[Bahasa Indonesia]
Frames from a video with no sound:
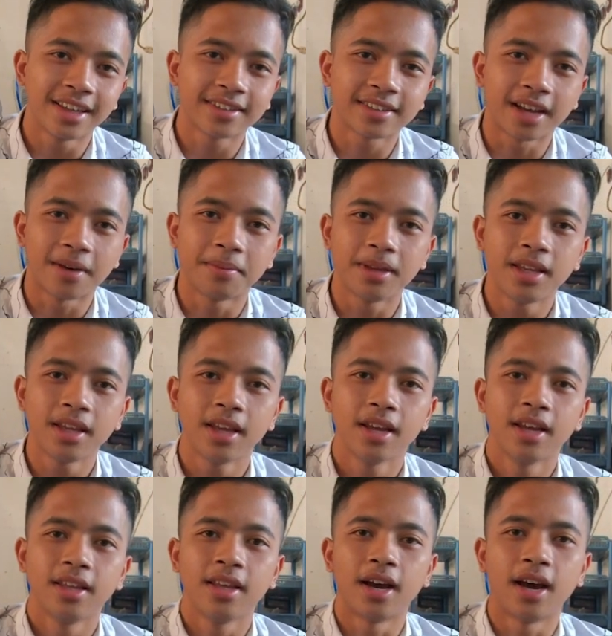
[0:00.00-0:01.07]
CS kami
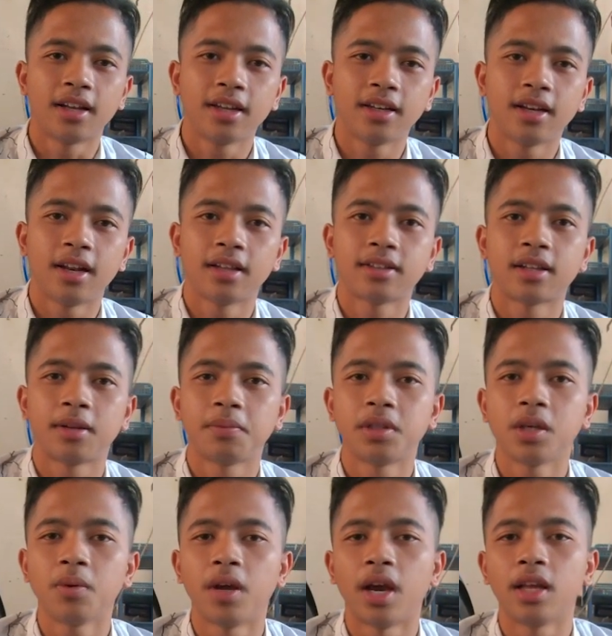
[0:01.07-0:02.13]
yang ada di
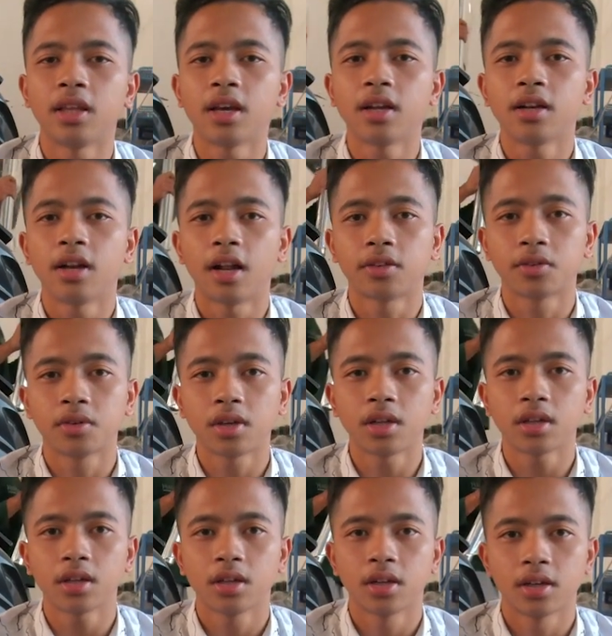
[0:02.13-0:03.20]
deskripsi WA nya langsung
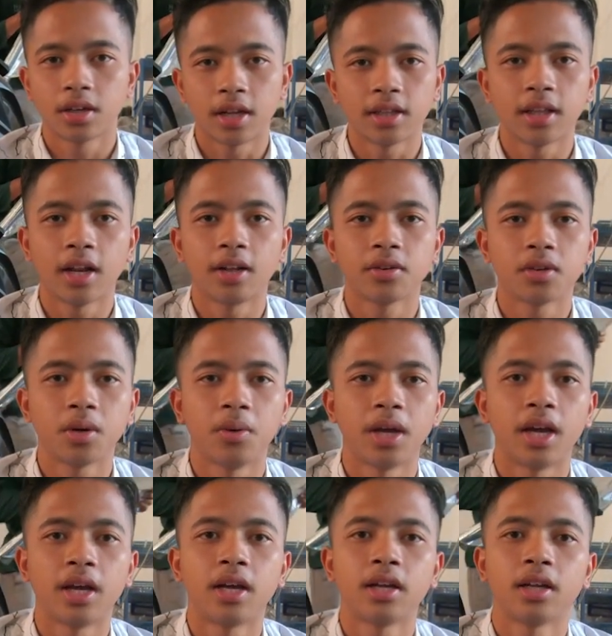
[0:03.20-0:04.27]
klik nanti langsung ke
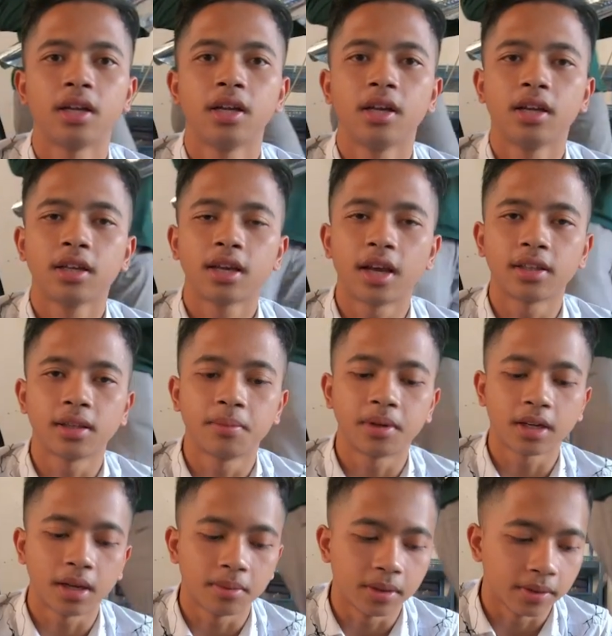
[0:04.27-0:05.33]
WA customer
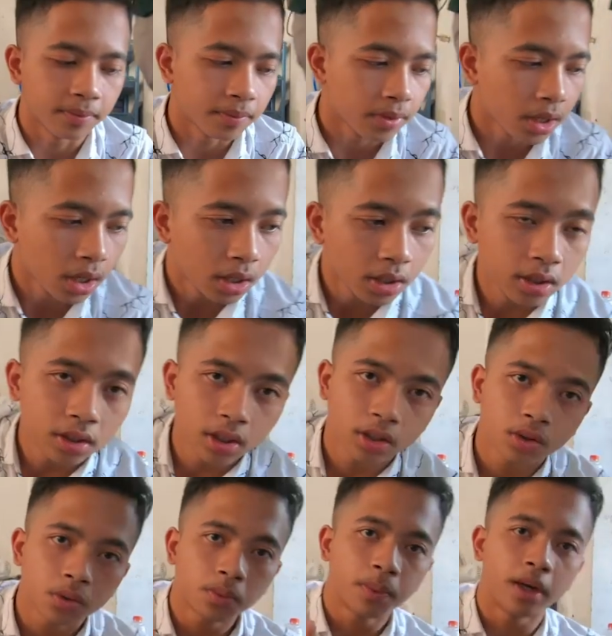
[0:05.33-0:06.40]
kami di
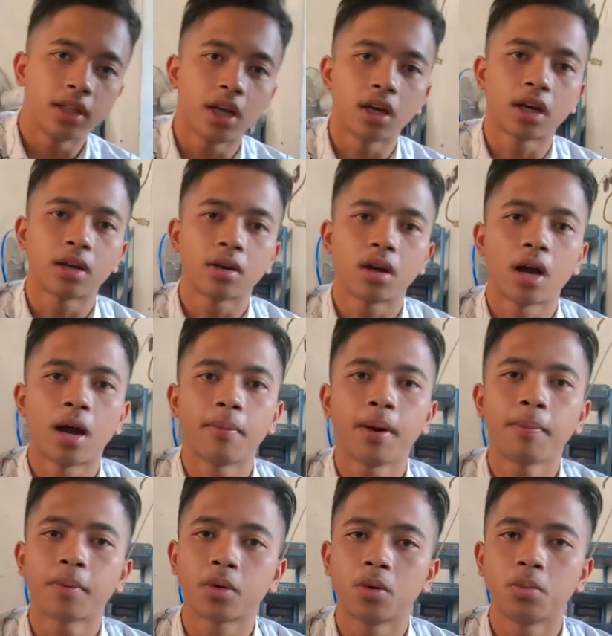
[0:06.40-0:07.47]
situ banyak apa
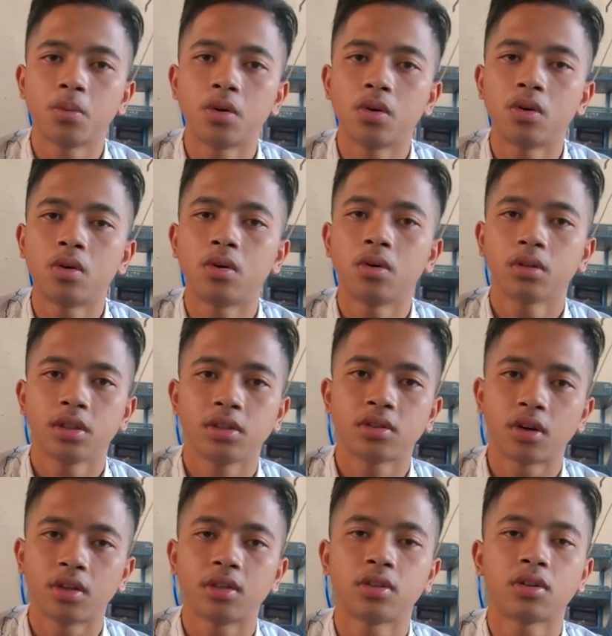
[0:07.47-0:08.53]
promo
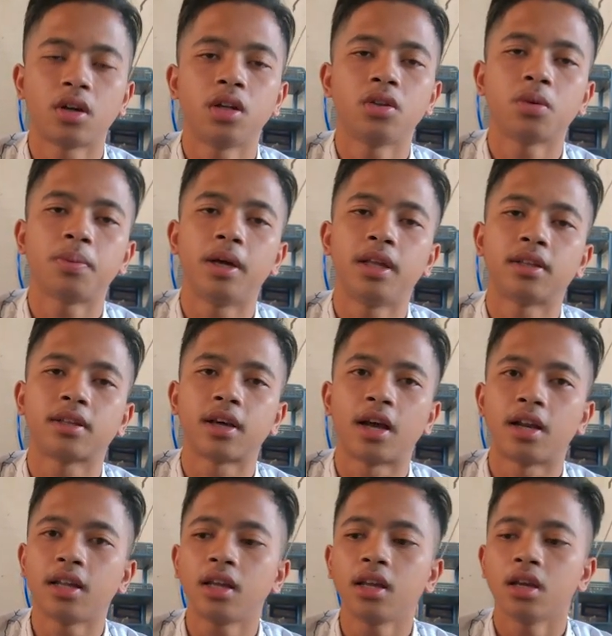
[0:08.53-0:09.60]
diskon diskon itu banyak
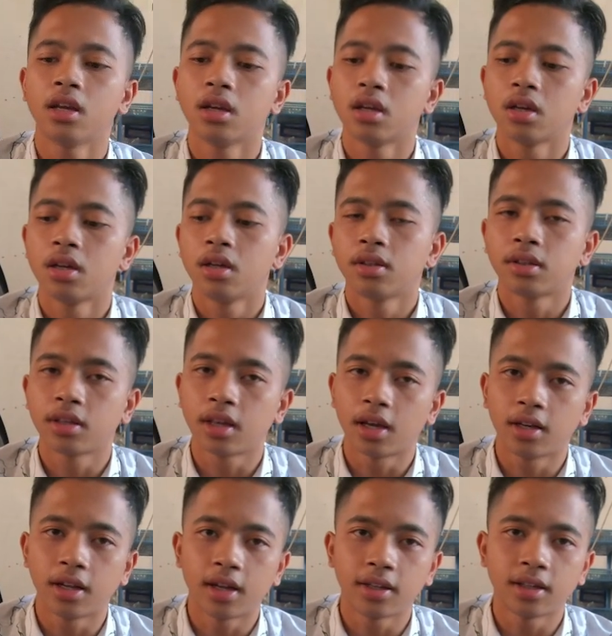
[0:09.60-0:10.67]
sekali sekian
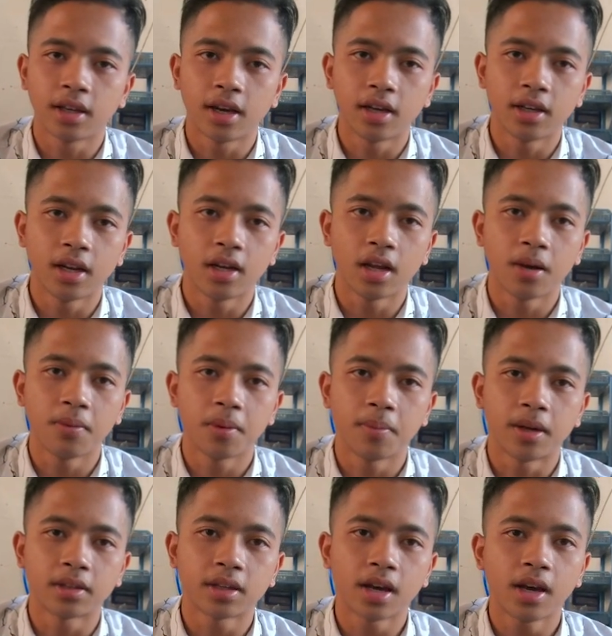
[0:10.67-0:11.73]
dari saya Dani Amir
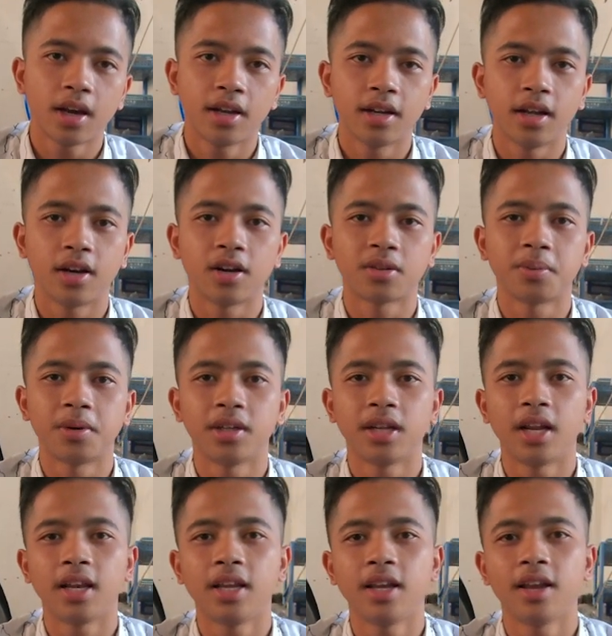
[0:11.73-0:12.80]
Masah dari Raspa
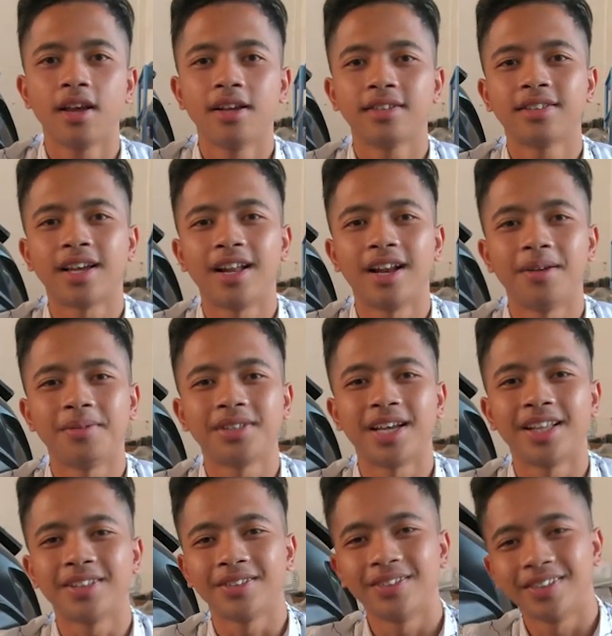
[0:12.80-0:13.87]
Daily salam
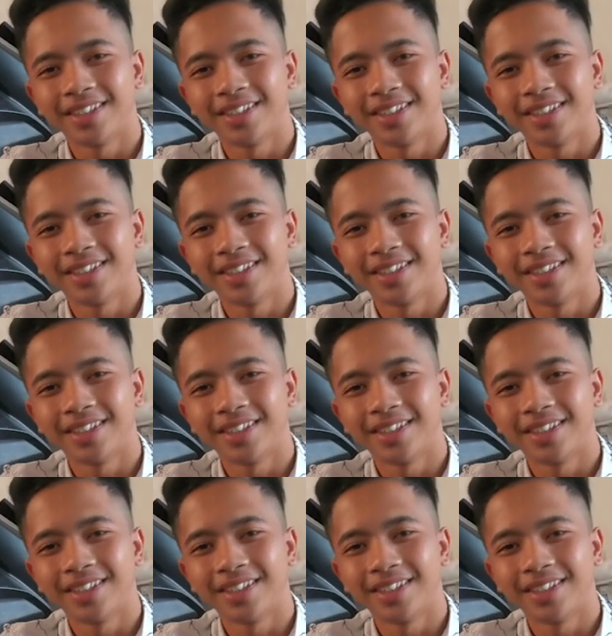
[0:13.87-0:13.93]
satu